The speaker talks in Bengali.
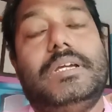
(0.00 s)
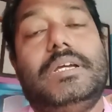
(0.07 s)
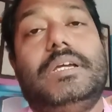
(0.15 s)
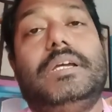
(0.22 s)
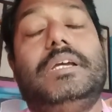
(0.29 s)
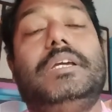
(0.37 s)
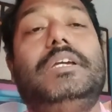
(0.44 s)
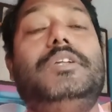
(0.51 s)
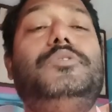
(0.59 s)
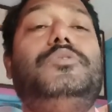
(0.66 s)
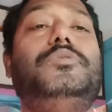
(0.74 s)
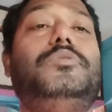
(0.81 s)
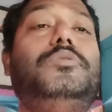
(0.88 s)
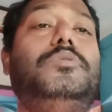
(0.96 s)
কিন্তু
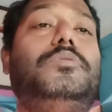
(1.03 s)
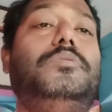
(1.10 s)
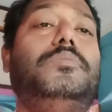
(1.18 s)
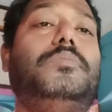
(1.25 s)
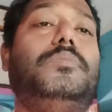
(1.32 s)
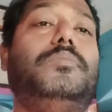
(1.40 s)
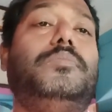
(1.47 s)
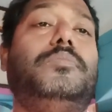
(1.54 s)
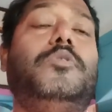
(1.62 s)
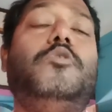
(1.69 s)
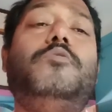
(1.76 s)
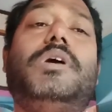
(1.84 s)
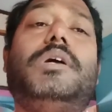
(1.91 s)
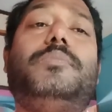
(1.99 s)

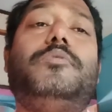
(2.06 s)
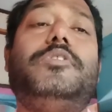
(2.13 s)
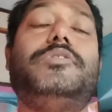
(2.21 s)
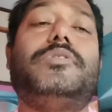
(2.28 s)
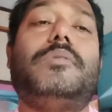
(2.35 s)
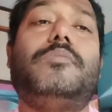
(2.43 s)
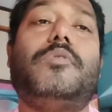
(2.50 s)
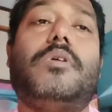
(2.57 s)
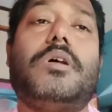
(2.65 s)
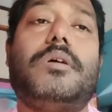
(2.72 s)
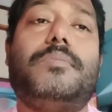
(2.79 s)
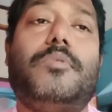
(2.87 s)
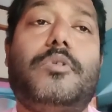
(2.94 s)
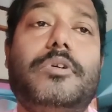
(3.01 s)
বহুবার পরিশ্রম করার
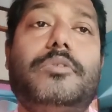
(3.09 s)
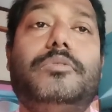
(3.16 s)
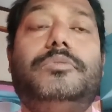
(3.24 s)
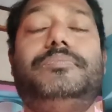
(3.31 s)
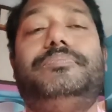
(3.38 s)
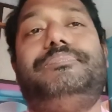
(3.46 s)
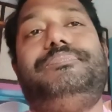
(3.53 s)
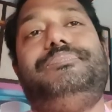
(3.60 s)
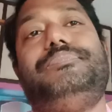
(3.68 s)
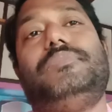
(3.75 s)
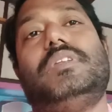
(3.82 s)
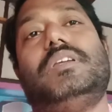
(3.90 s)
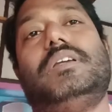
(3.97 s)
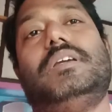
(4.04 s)
পরেও
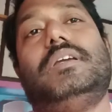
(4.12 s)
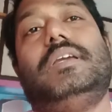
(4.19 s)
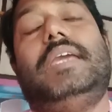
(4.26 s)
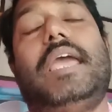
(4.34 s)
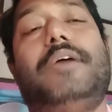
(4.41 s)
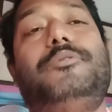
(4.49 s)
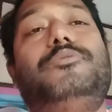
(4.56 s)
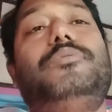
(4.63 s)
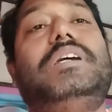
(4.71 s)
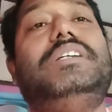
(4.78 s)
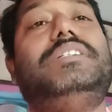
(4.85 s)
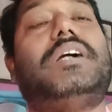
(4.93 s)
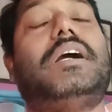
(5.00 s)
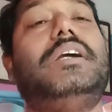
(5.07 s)
কেন এই
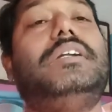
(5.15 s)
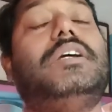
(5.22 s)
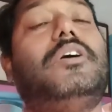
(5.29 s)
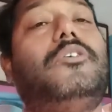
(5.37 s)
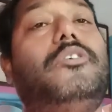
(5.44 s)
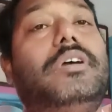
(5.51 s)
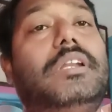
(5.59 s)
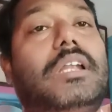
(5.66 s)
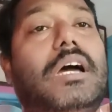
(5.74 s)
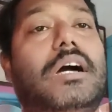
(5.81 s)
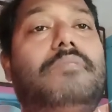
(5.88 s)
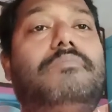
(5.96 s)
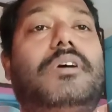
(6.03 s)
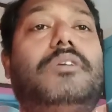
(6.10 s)
চাকরিটা হয় না
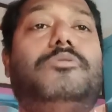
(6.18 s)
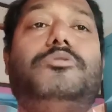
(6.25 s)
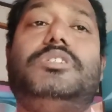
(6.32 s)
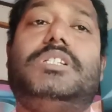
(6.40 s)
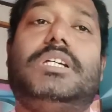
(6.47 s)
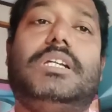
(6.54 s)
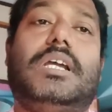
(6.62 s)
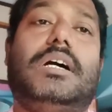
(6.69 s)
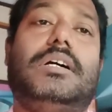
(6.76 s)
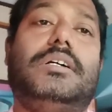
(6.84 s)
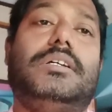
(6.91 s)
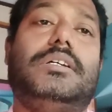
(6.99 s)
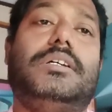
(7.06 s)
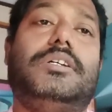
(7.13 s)
বা হচ্ছে না
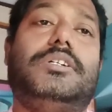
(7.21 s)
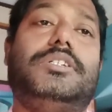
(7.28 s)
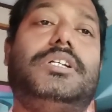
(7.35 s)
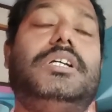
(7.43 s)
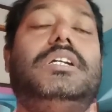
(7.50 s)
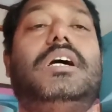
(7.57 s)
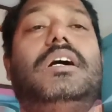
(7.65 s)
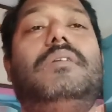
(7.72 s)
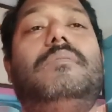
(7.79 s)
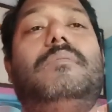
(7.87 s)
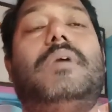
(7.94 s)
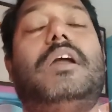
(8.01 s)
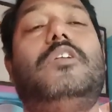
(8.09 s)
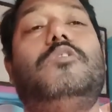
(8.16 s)
সেটা
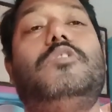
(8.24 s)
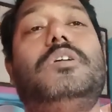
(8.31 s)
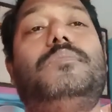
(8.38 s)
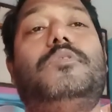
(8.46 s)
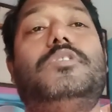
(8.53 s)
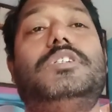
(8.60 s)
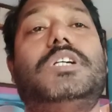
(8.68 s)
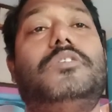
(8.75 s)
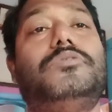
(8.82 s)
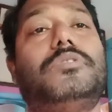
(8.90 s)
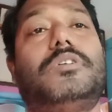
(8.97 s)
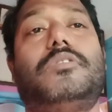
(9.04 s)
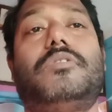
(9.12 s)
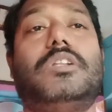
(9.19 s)
ভালো করে পর্যালোচনা
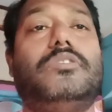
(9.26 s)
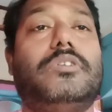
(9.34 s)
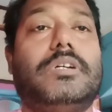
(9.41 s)
করা দরকার